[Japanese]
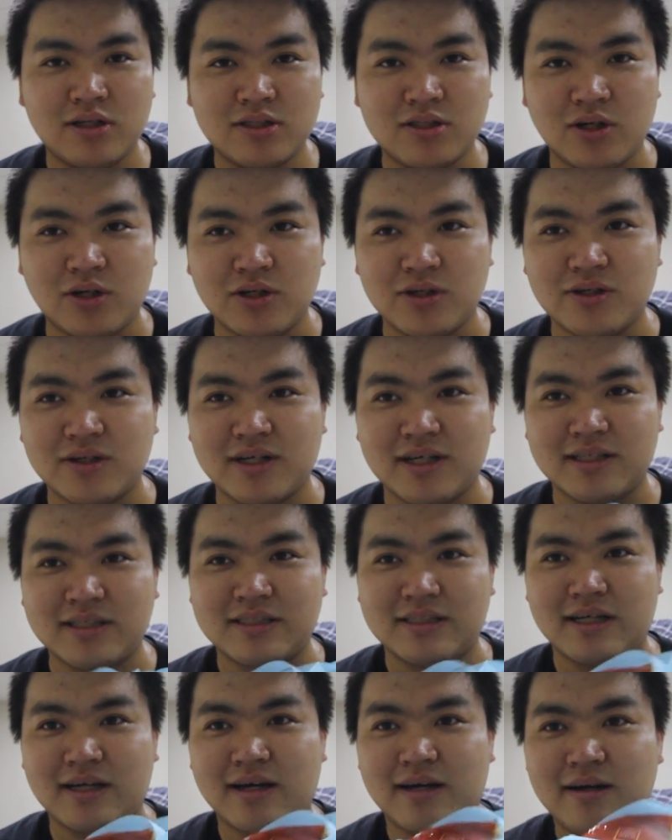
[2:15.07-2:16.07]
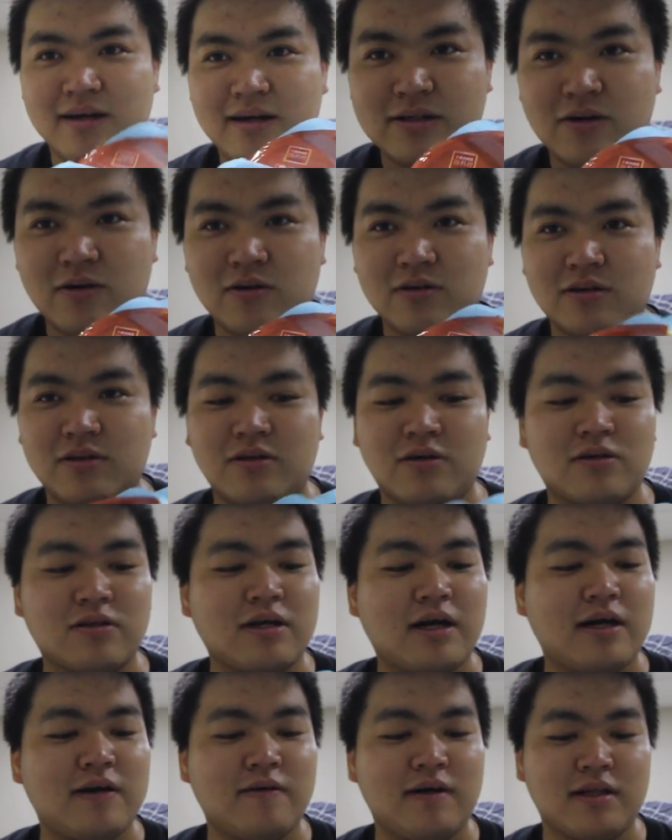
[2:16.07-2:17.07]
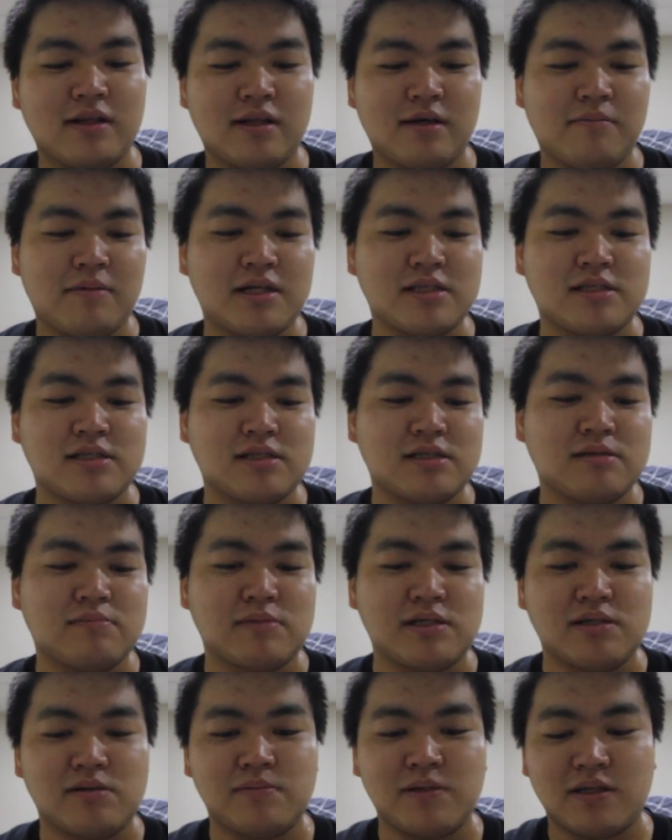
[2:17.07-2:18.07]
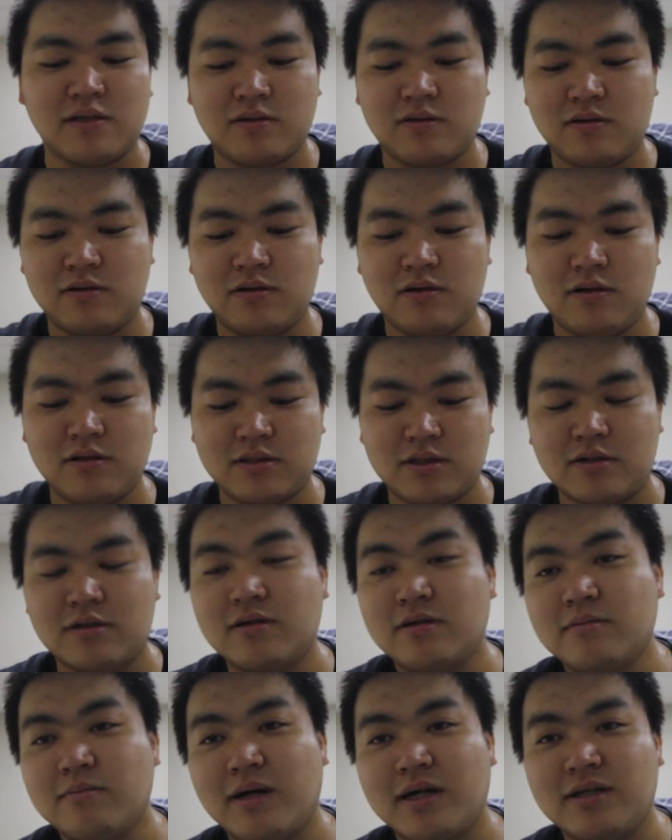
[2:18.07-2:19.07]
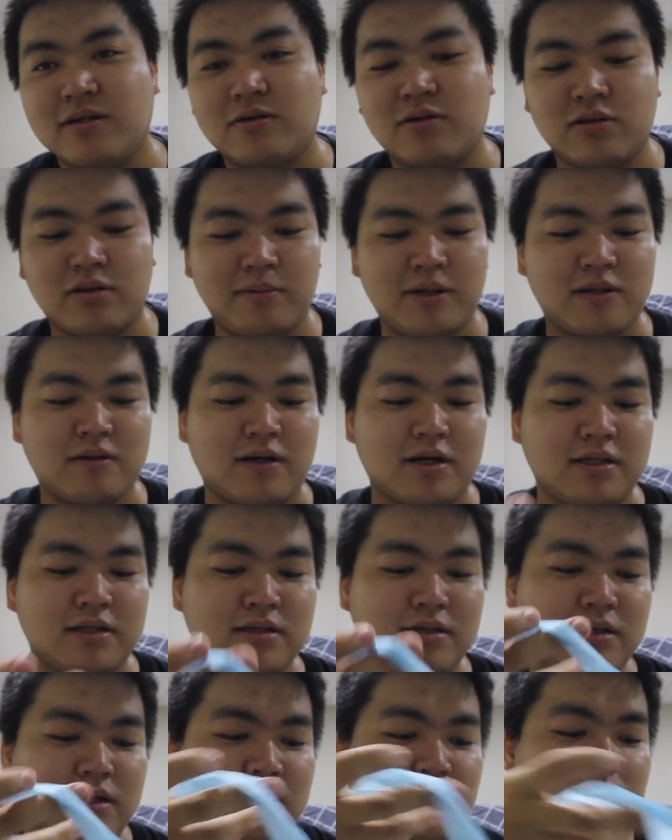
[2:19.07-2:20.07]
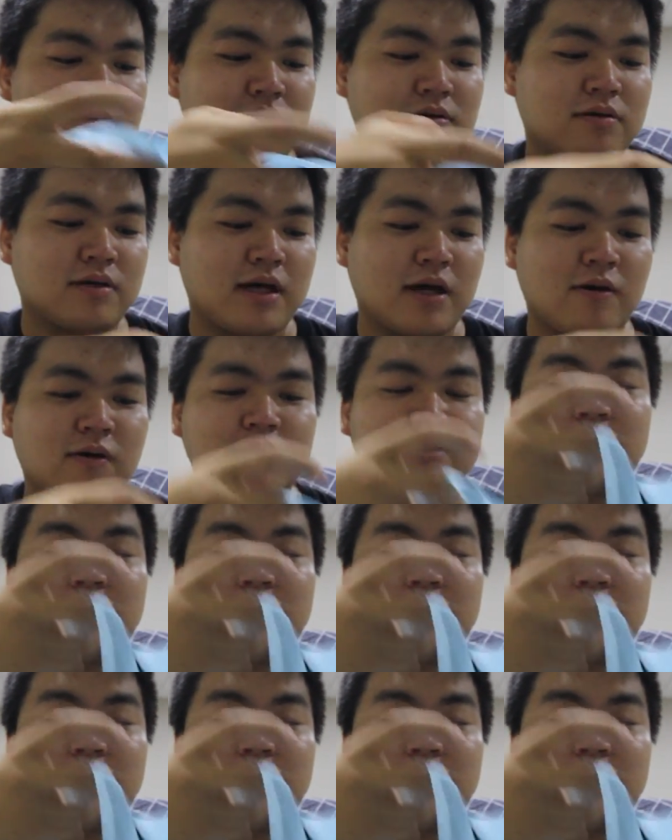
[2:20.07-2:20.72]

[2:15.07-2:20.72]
そういう感じで日本と台湾でまず、まあ、お弁当のその、まあ、言う言葉とはあの言語